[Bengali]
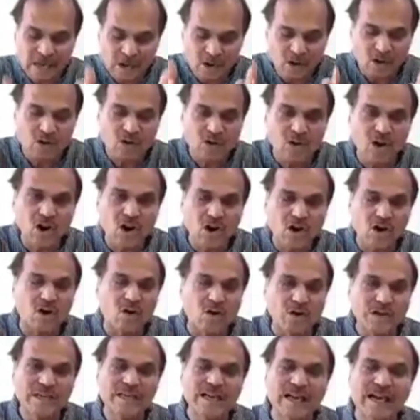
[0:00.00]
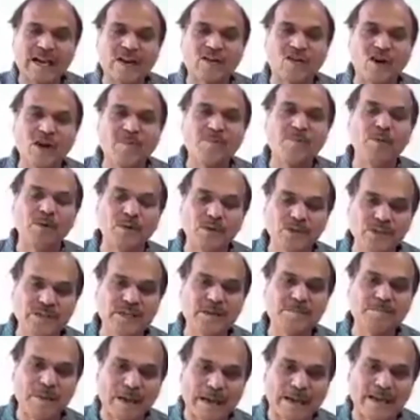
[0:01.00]
যে লক্ষ লক্ষ কোটি টাকার গল্প
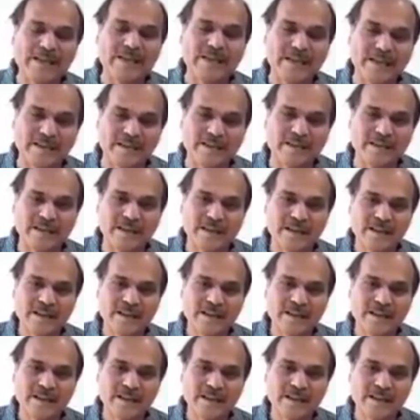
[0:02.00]
হচ্ছে প্যাকেজের